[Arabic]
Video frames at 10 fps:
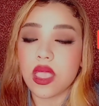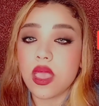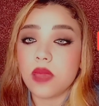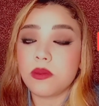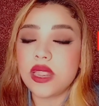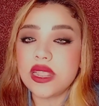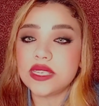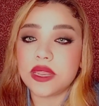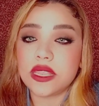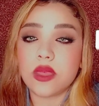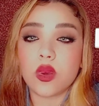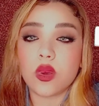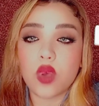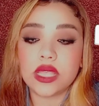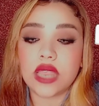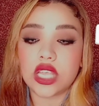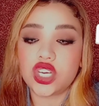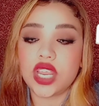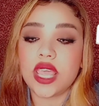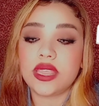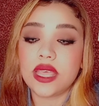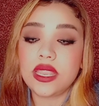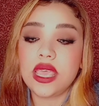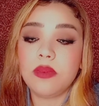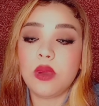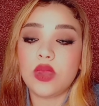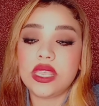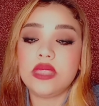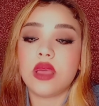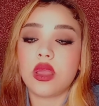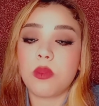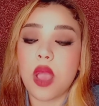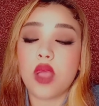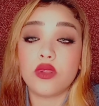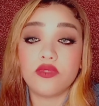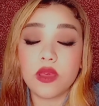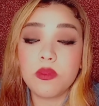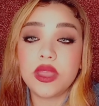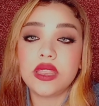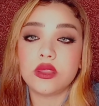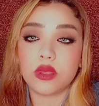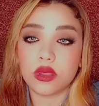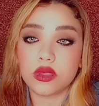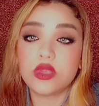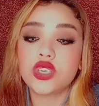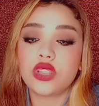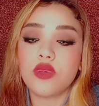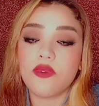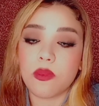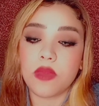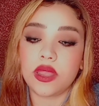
بالنسبة لتوقعات العشرية التانية مواليد 4 نوفمبر ل 13 نوفمبر